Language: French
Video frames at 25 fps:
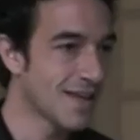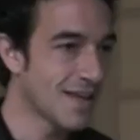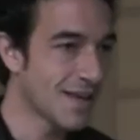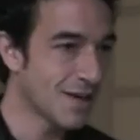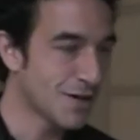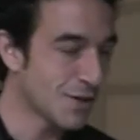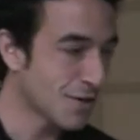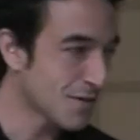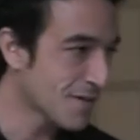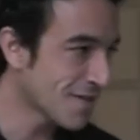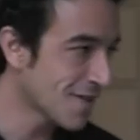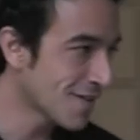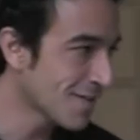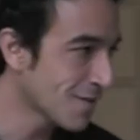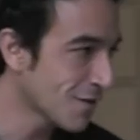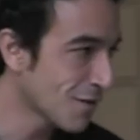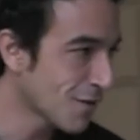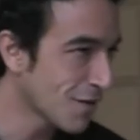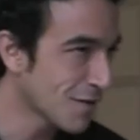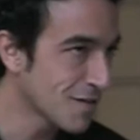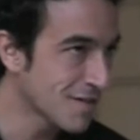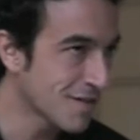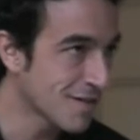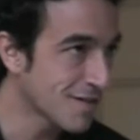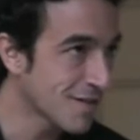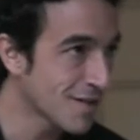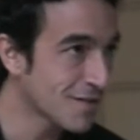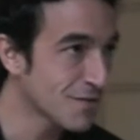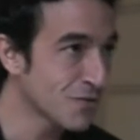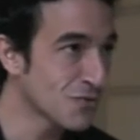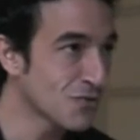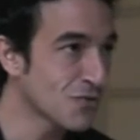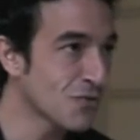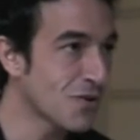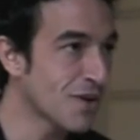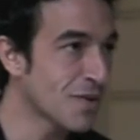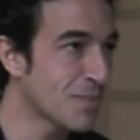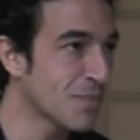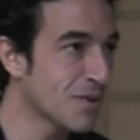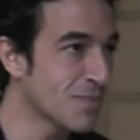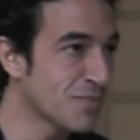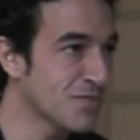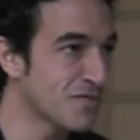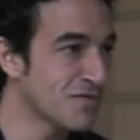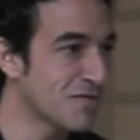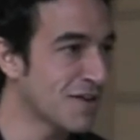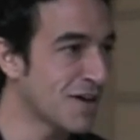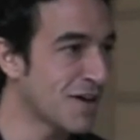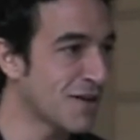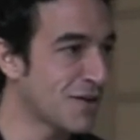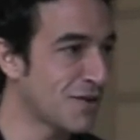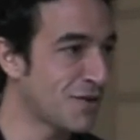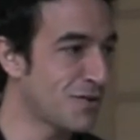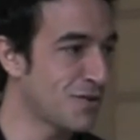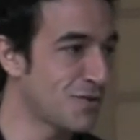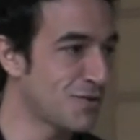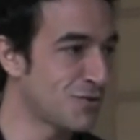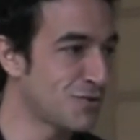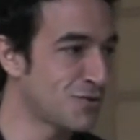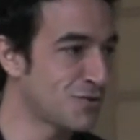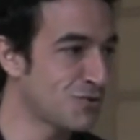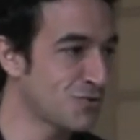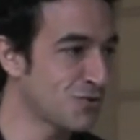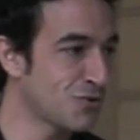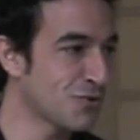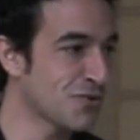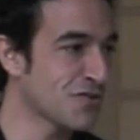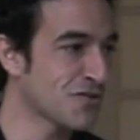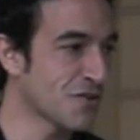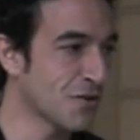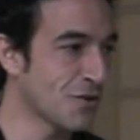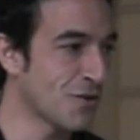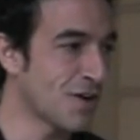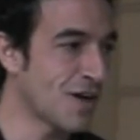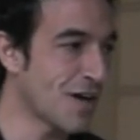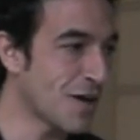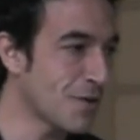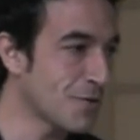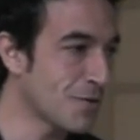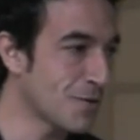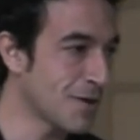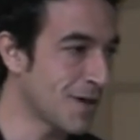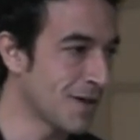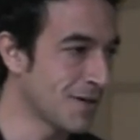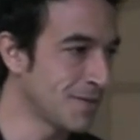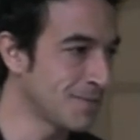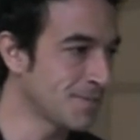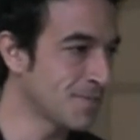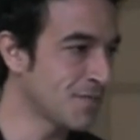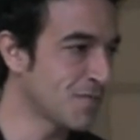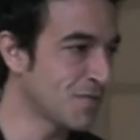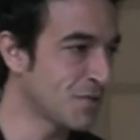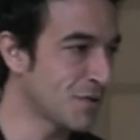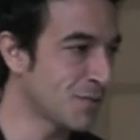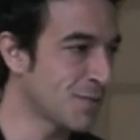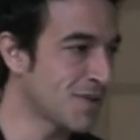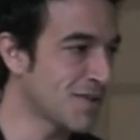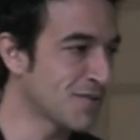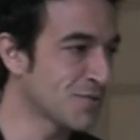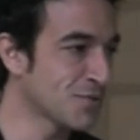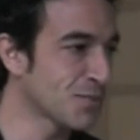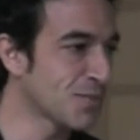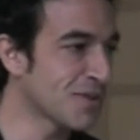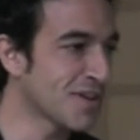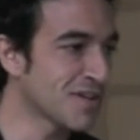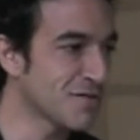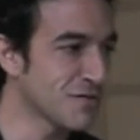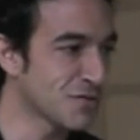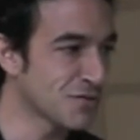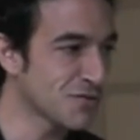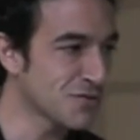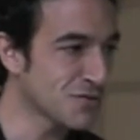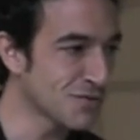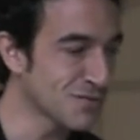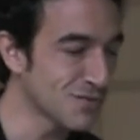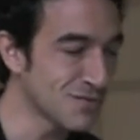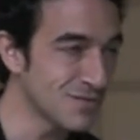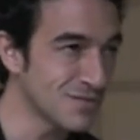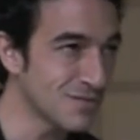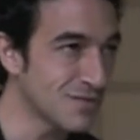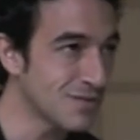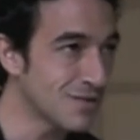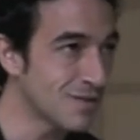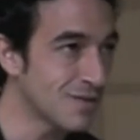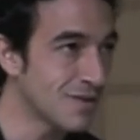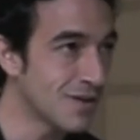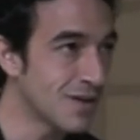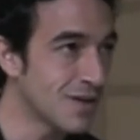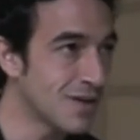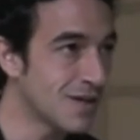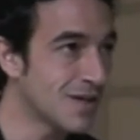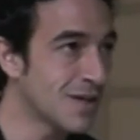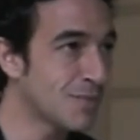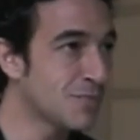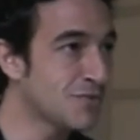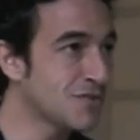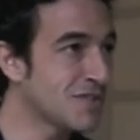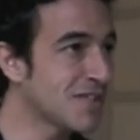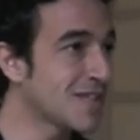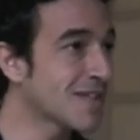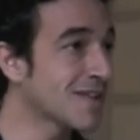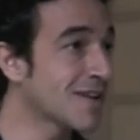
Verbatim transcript: Alors cette, euh, action n'aurait pas pu voir le jour sans AEA, e formation prévention, la boutique